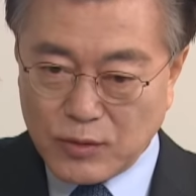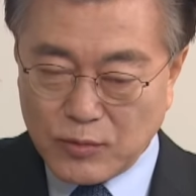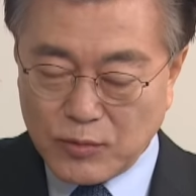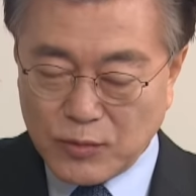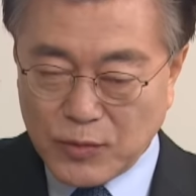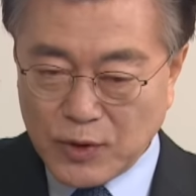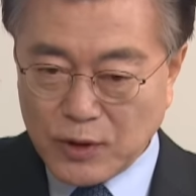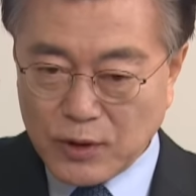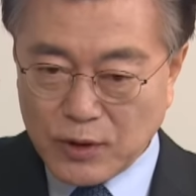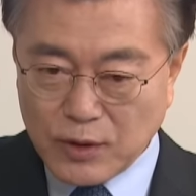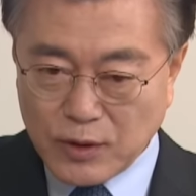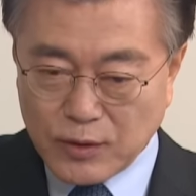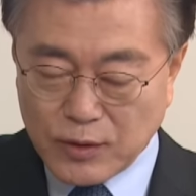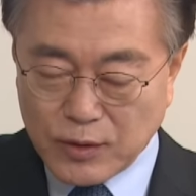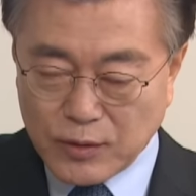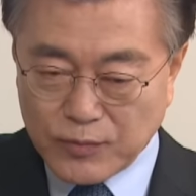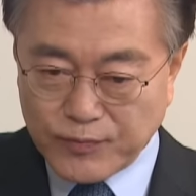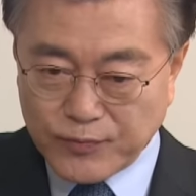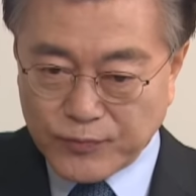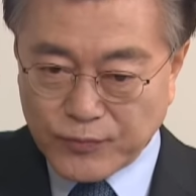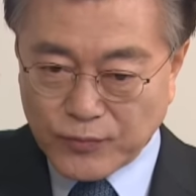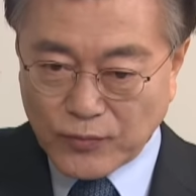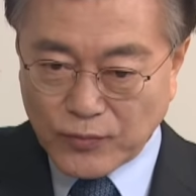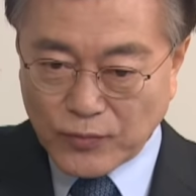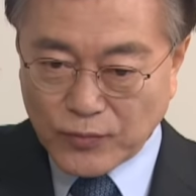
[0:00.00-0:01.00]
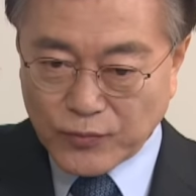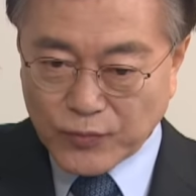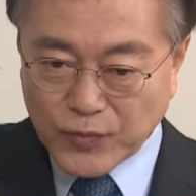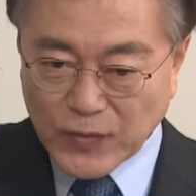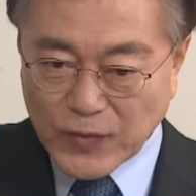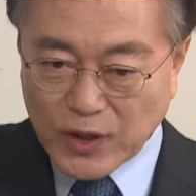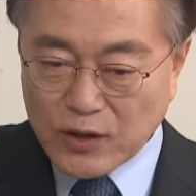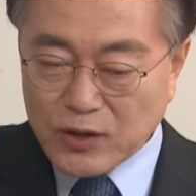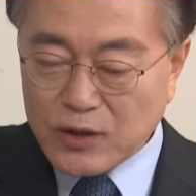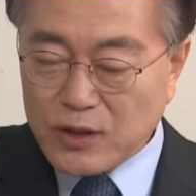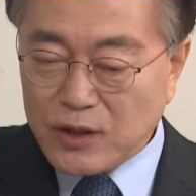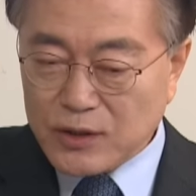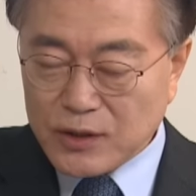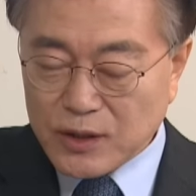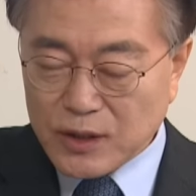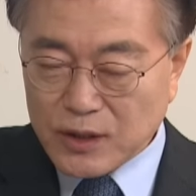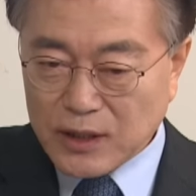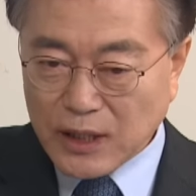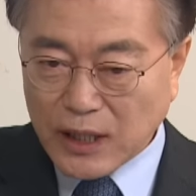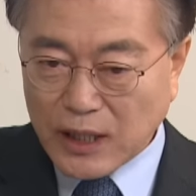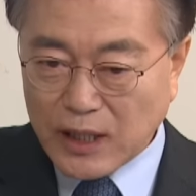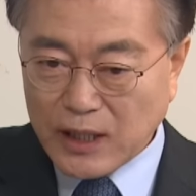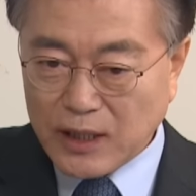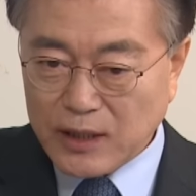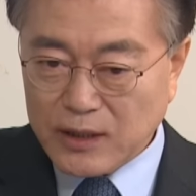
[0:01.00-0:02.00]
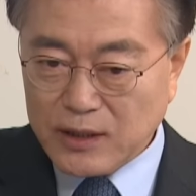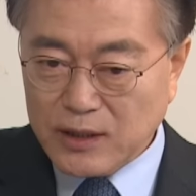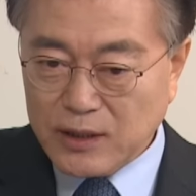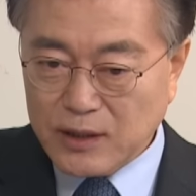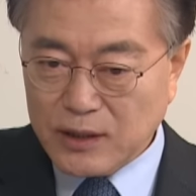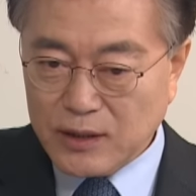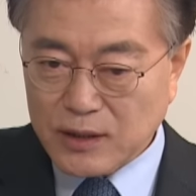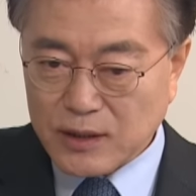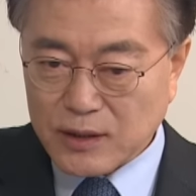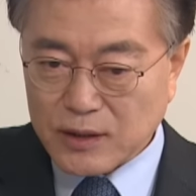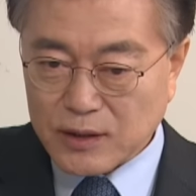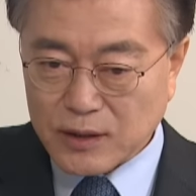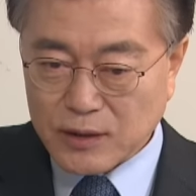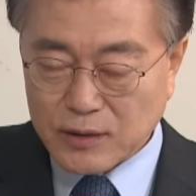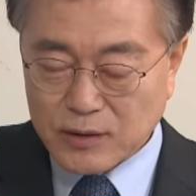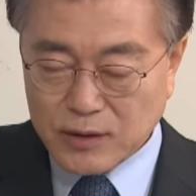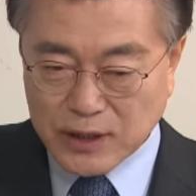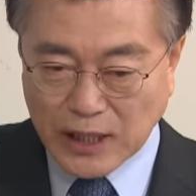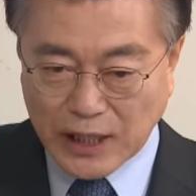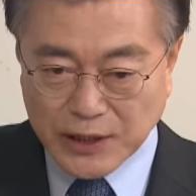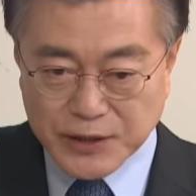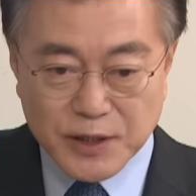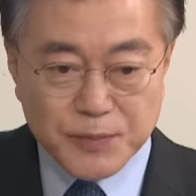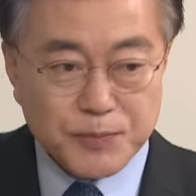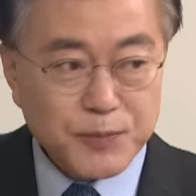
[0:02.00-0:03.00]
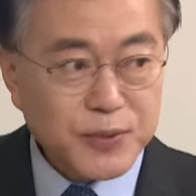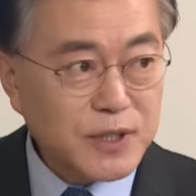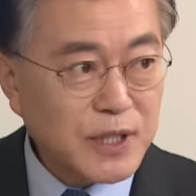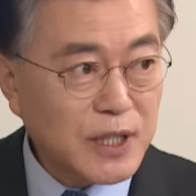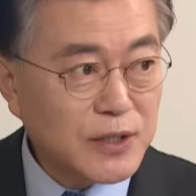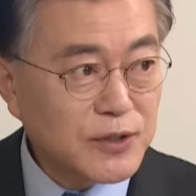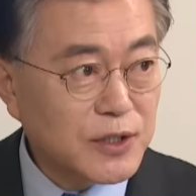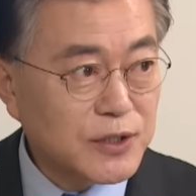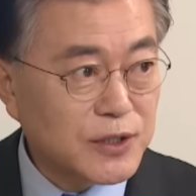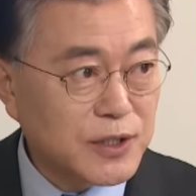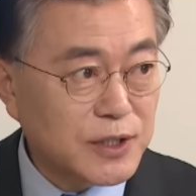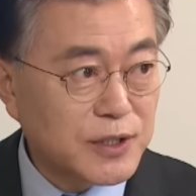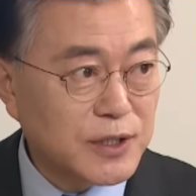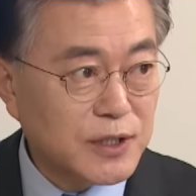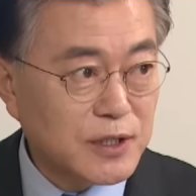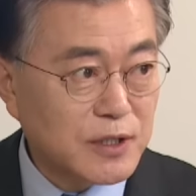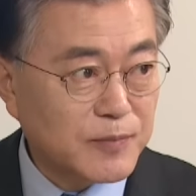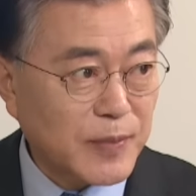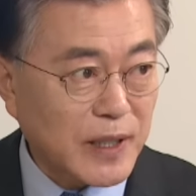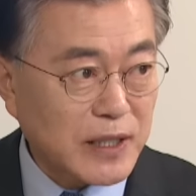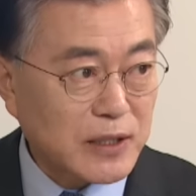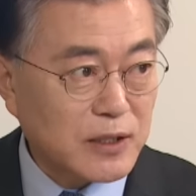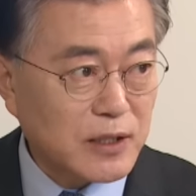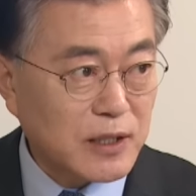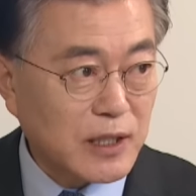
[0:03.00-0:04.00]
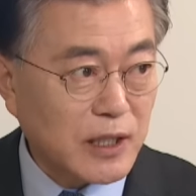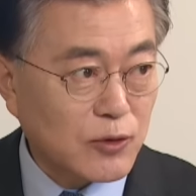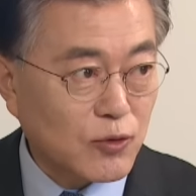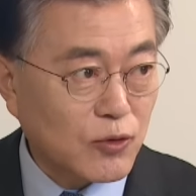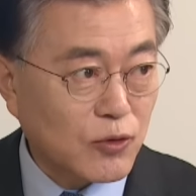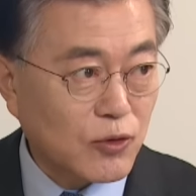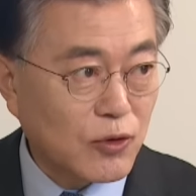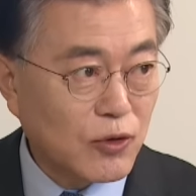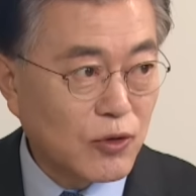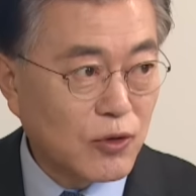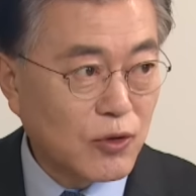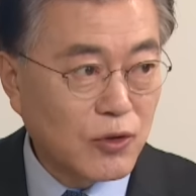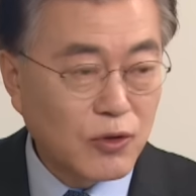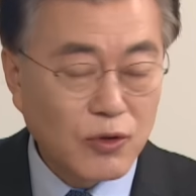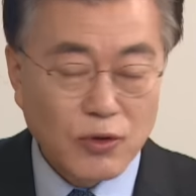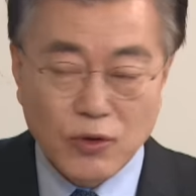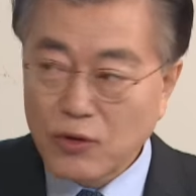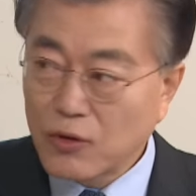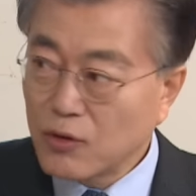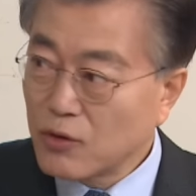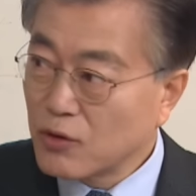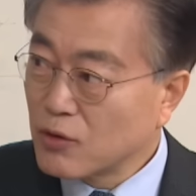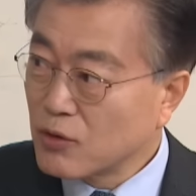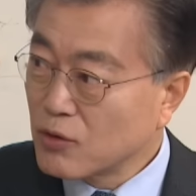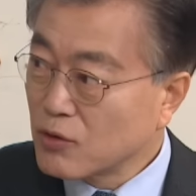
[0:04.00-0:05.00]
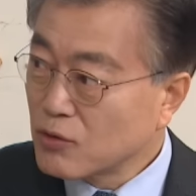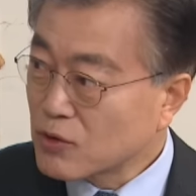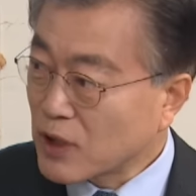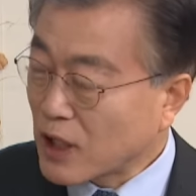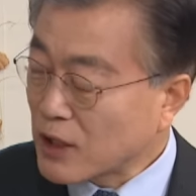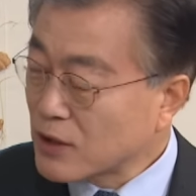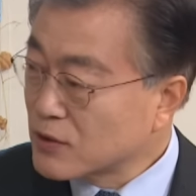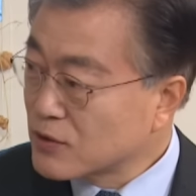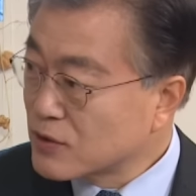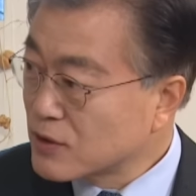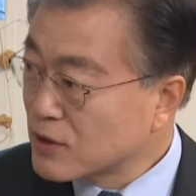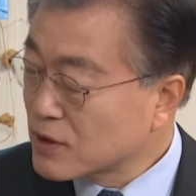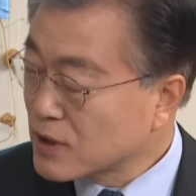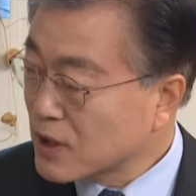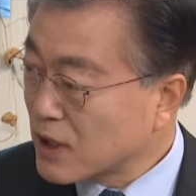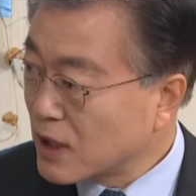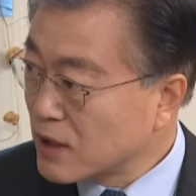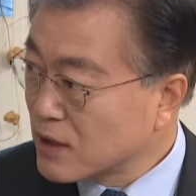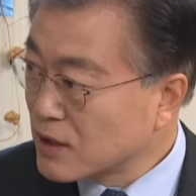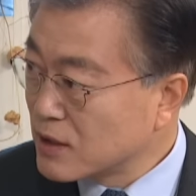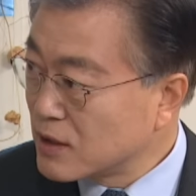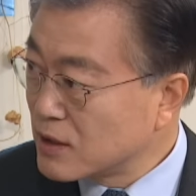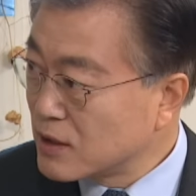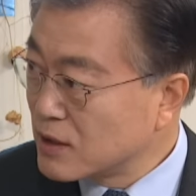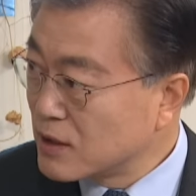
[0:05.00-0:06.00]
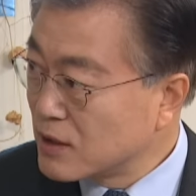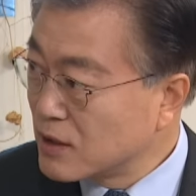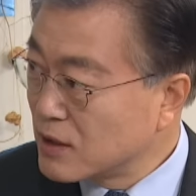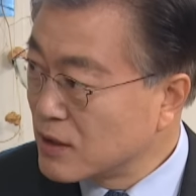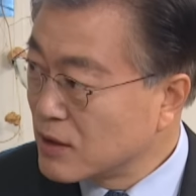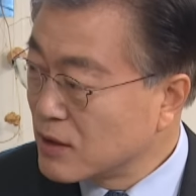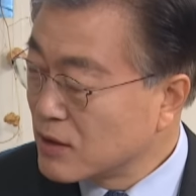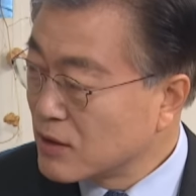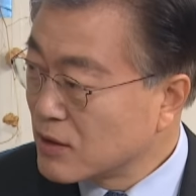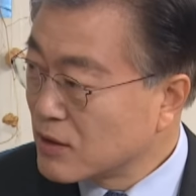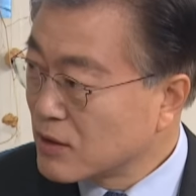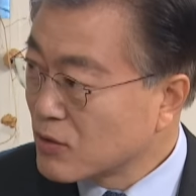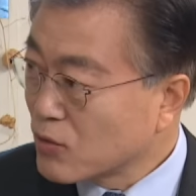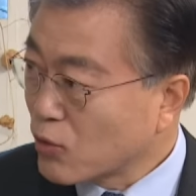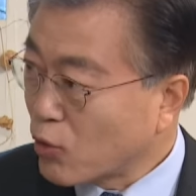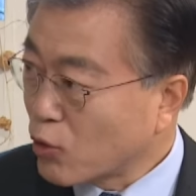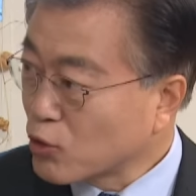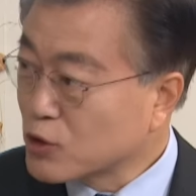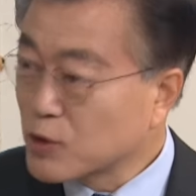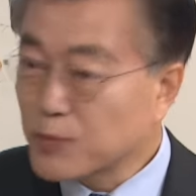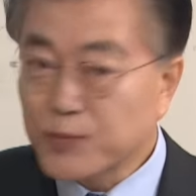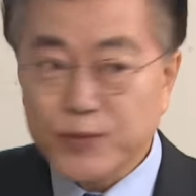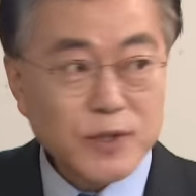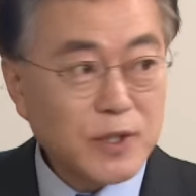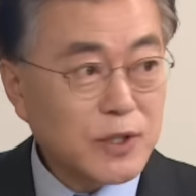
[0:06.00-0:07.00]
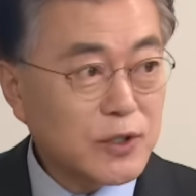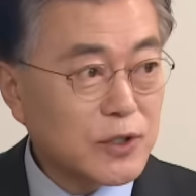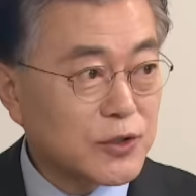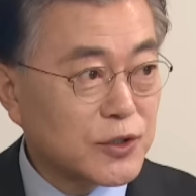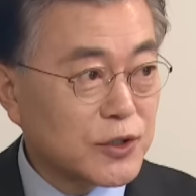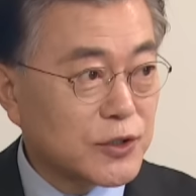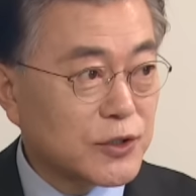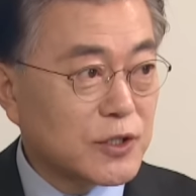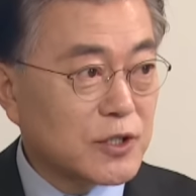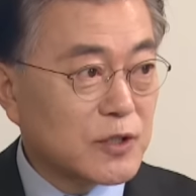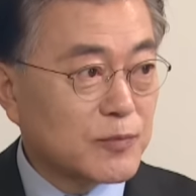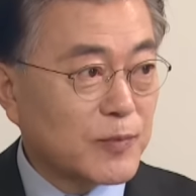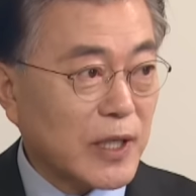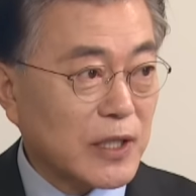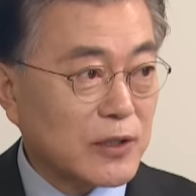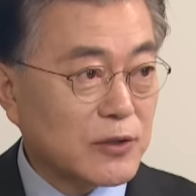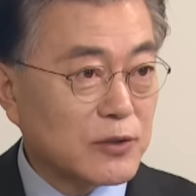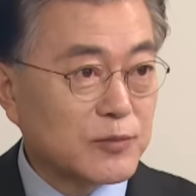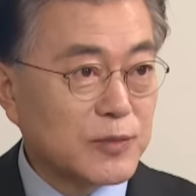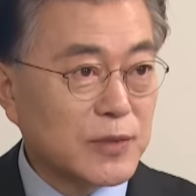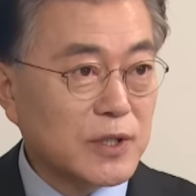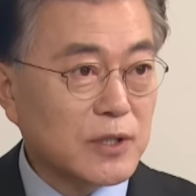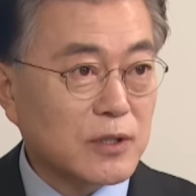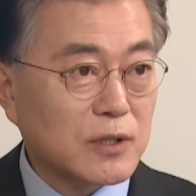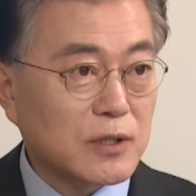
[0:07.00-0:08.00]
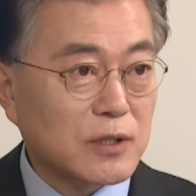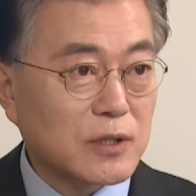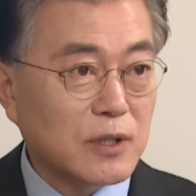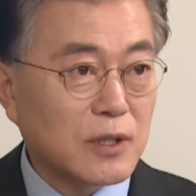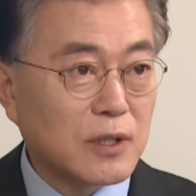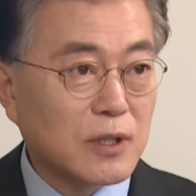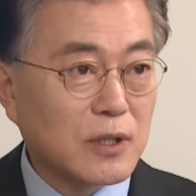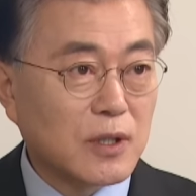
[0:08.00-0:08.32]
뭐 어느 정당이 40% 지지를 받더라도 다른 정당이 50% 지지를 받으면